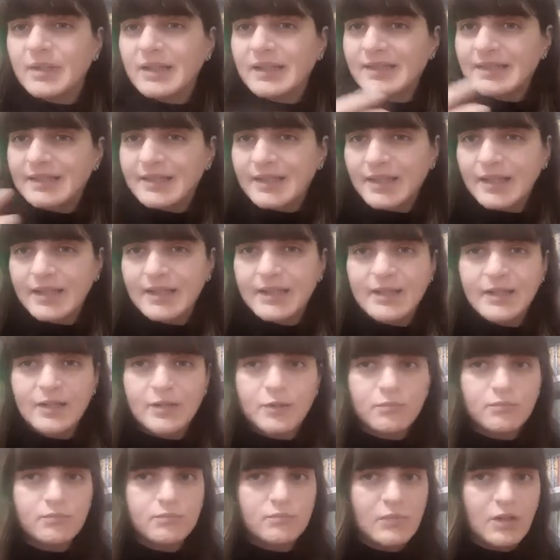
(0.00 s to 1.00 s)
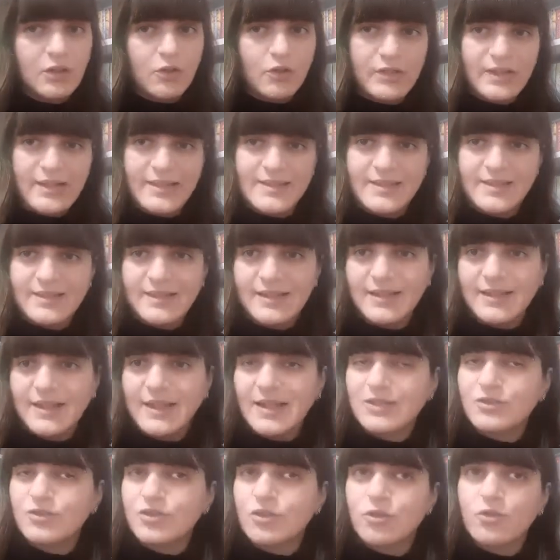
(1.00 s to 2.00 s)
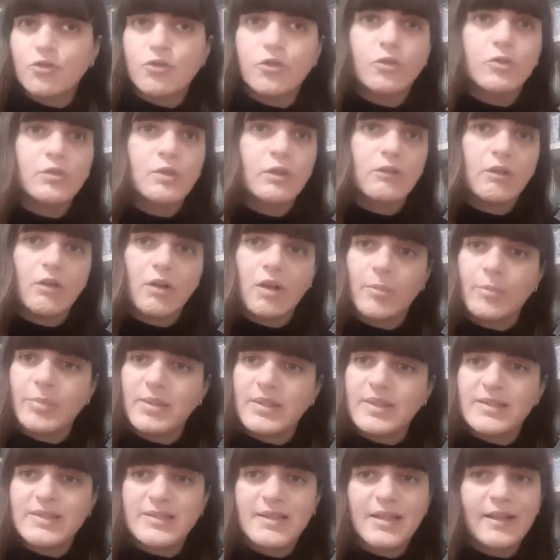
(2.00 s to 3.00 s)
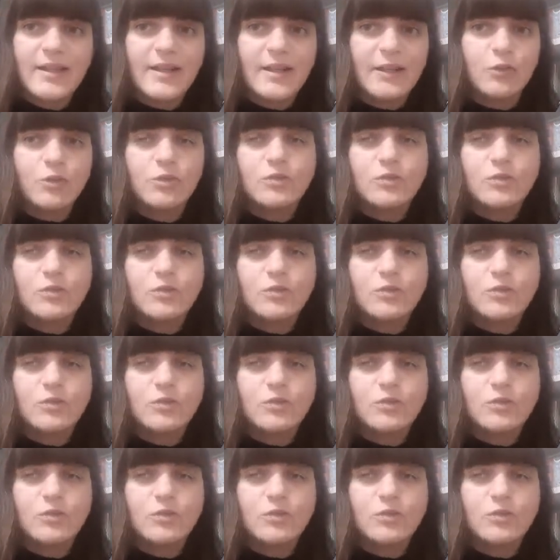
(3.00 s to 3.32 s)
mentre ho iniziato a leggere, lui continuava a pensare,